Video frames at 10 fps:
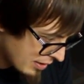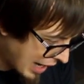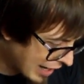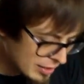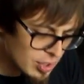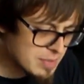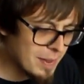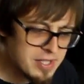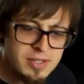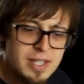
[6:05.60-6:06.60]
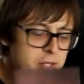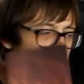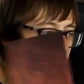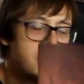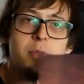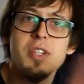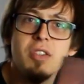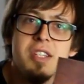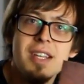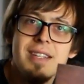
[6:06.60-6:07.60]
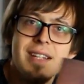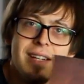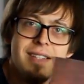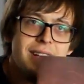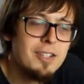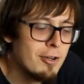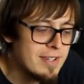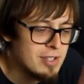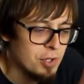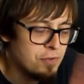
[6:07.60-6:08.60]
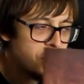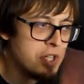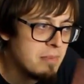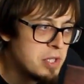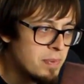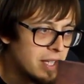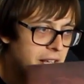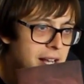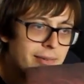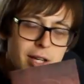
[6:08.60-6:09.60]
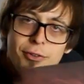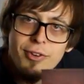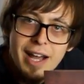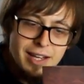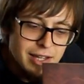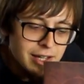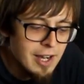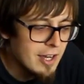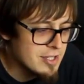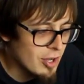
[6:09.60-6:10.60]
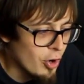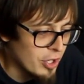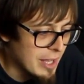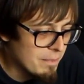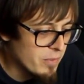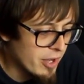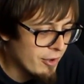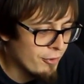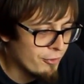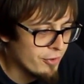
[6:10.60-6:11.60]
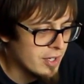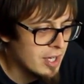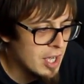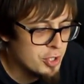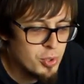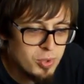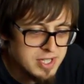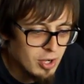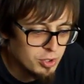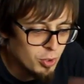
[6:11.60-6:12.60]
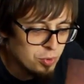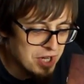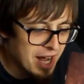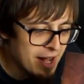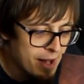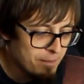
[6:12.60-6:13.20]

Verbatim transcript: Ale to jest bardzo interesujące, bo to, to jest jakieś zagadkowe coś. Wcześniej mieliśmy taki kawałek flagi z okiem w dziurce od klucza.